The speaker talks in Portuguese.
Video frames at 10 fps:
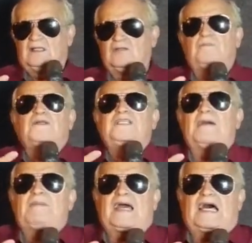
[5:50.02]
não podia
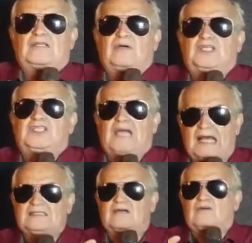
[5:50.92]
pegar numa
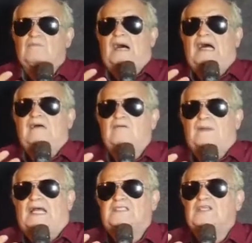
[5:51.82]
enxada com o
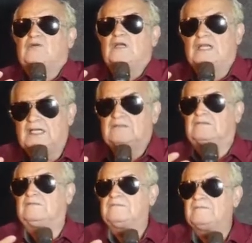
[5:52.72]
braço encolhido,
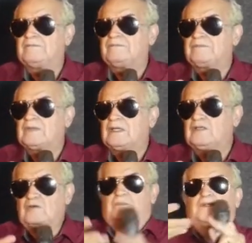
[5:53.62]

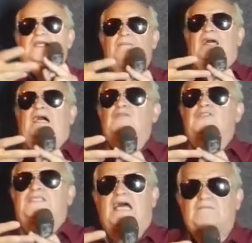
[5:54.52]
não podia pegar um
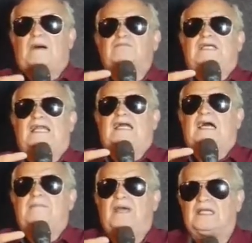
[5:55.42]
saco para botar na
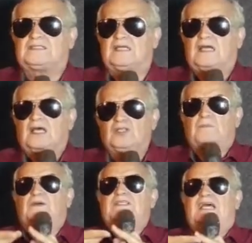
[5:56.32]
cabeça, não
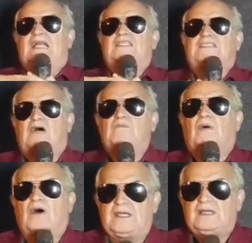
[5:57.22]
podia laçar um
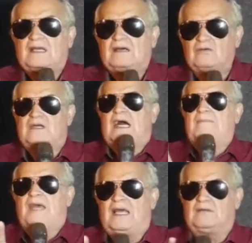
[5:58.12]
boi, um
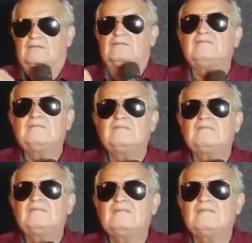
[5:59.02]
camelo.
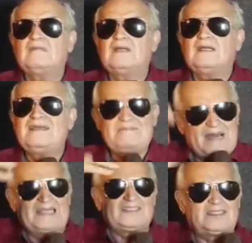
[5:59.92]

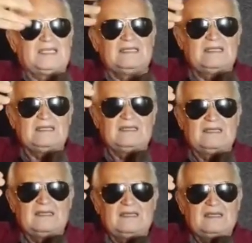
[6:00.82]
Imagine
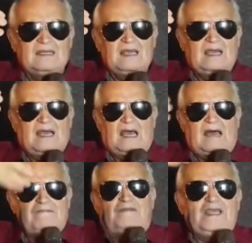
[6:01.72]

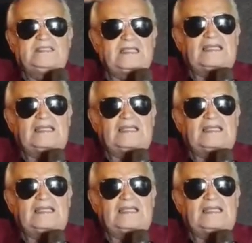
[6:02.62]
a vida